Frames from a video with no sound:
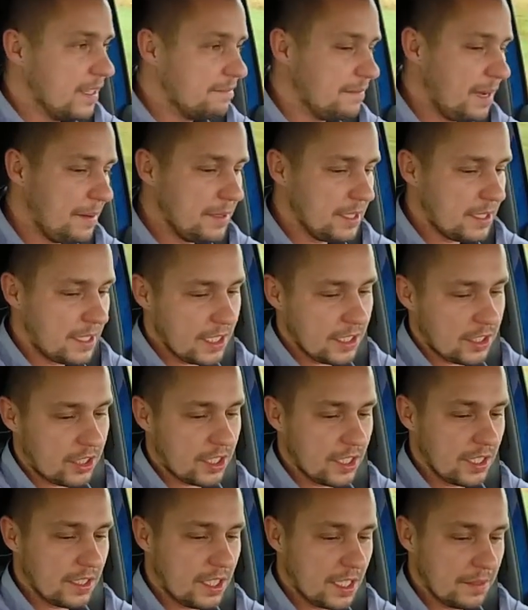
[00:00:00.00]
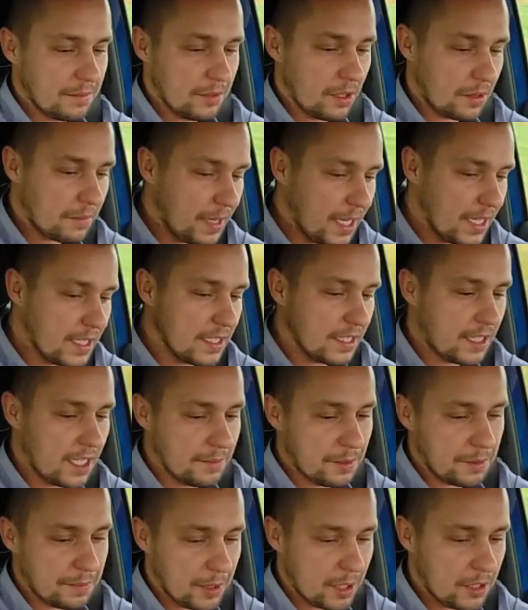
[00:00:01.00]
Mamy też e, tryb normalny,
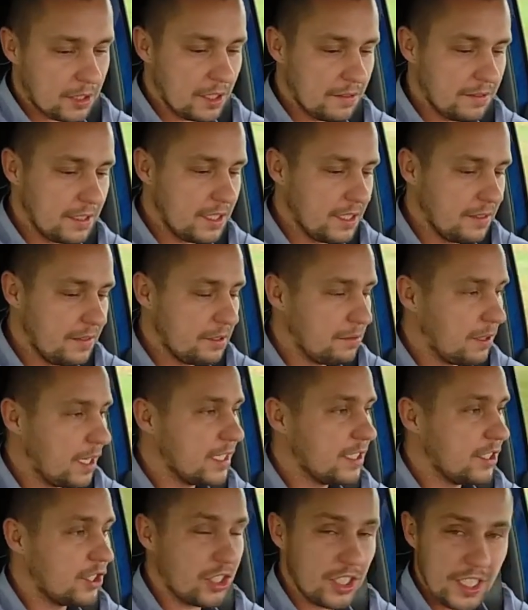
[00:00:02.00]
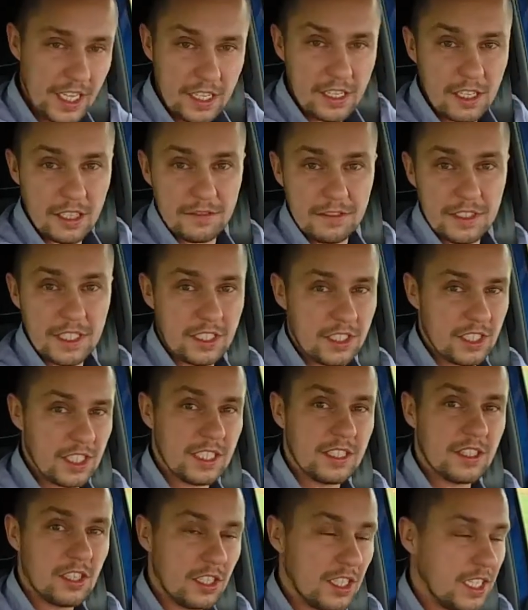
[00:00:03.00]
tryb sportowy, indywidualny, śniegowy,
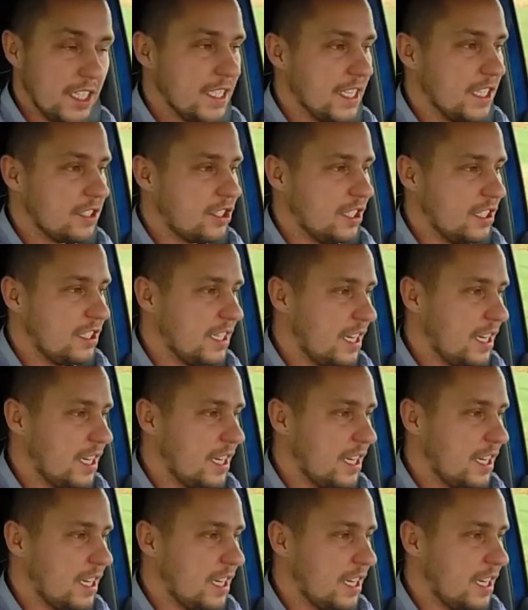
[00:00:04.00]
gdzie trochę inaczej